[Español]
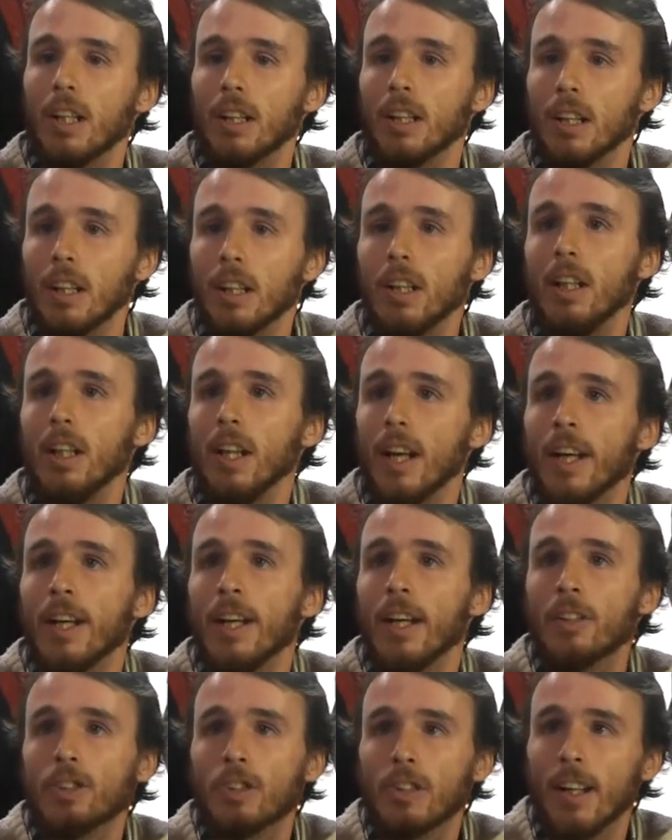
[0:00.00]
y
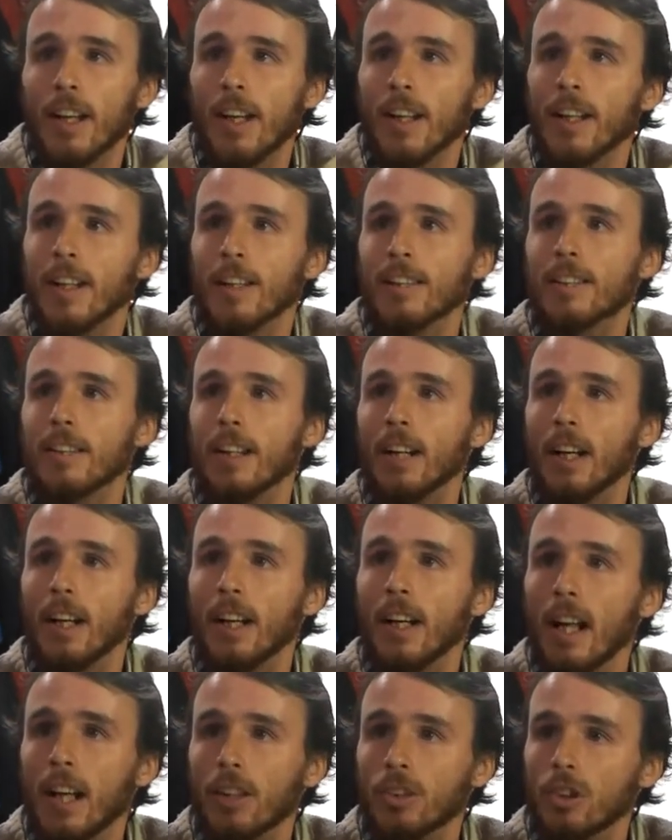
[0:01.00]
en ese,
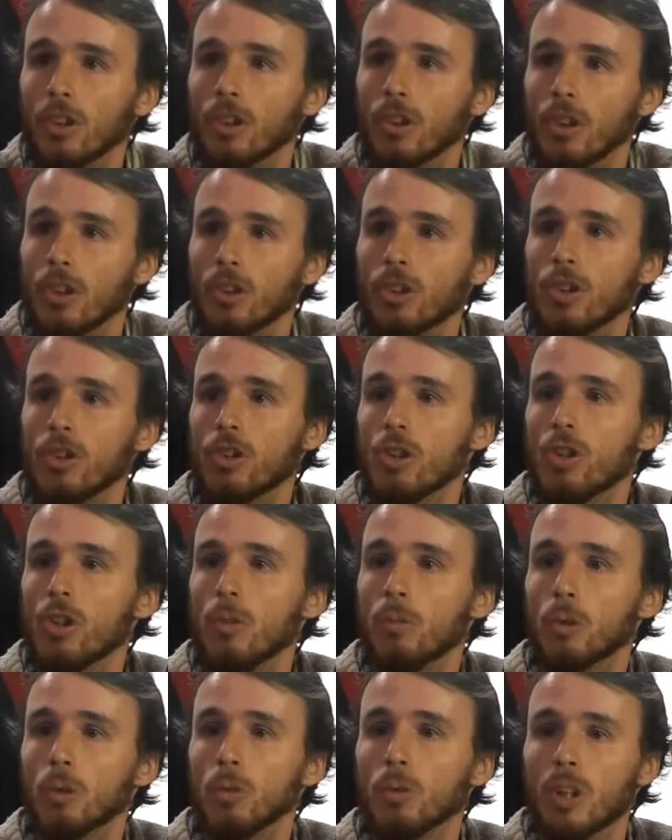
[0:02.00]
relato de los hechos,
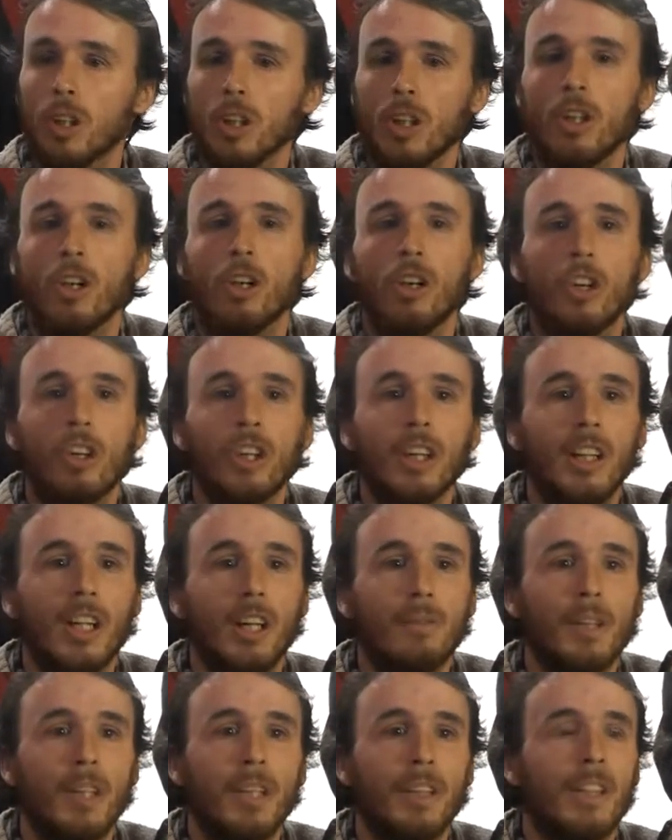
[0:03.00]
cómo sucedieron,
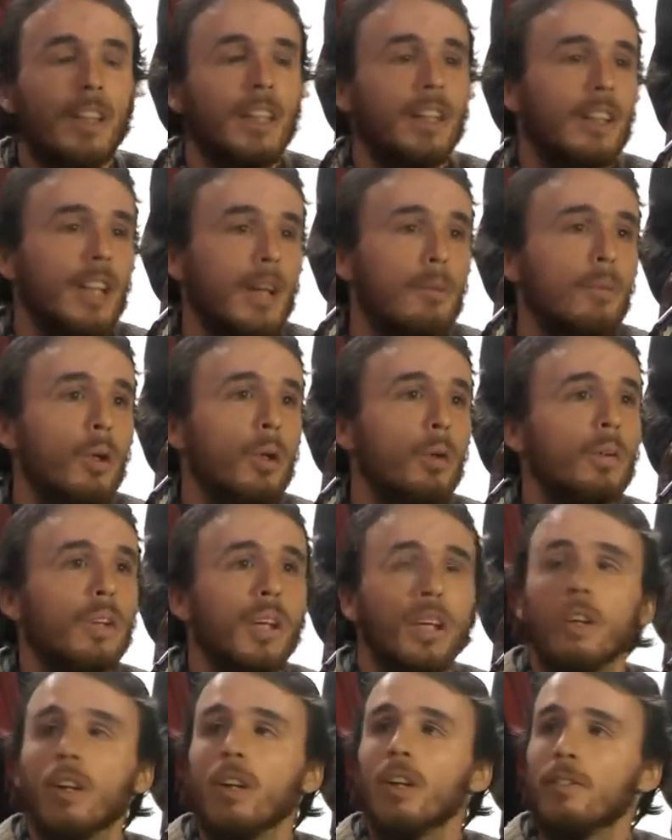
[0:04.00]
lógicamente está
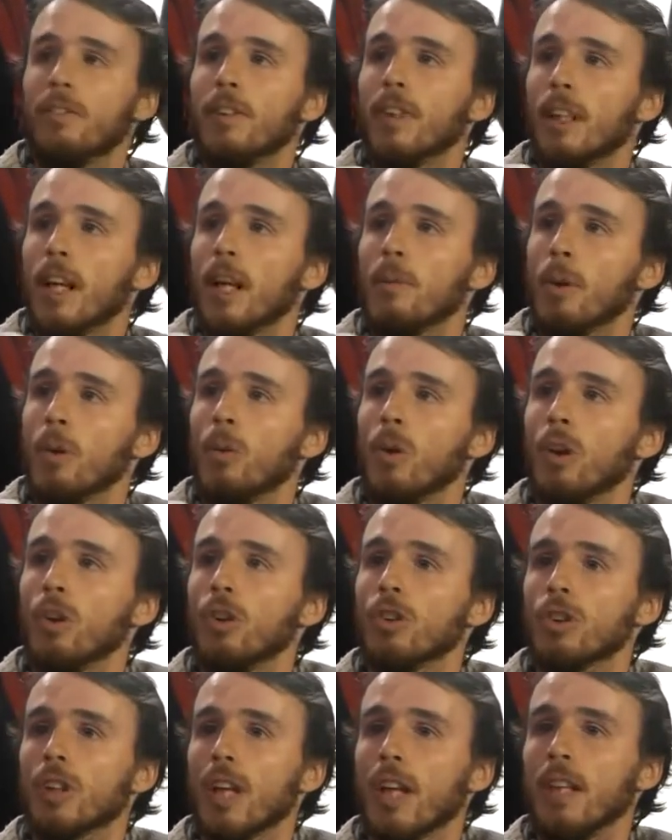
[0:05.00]
involucrado el fiscal Manuel
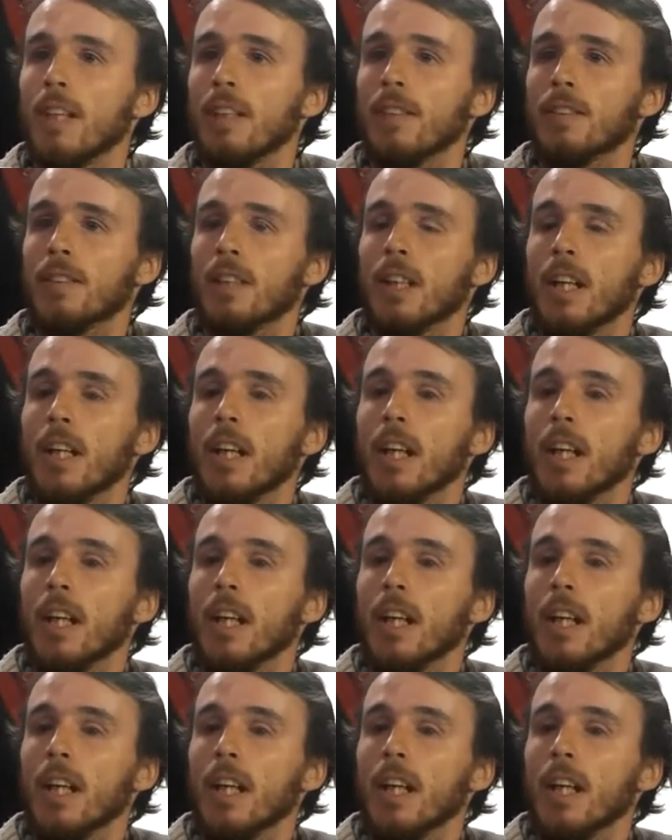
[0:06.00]
González,